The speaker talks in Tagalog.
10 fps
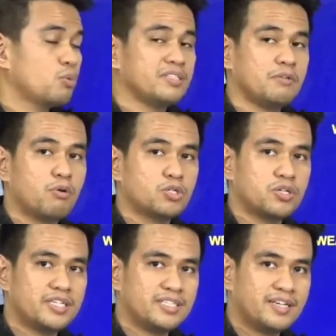
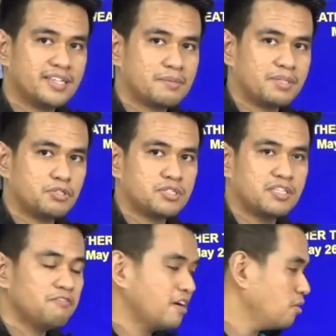24 to 30 degrees naman dito
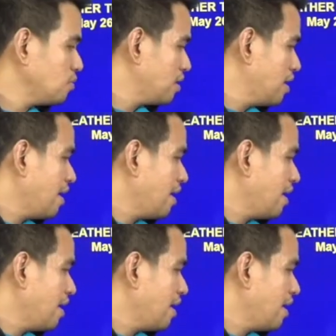sa Davao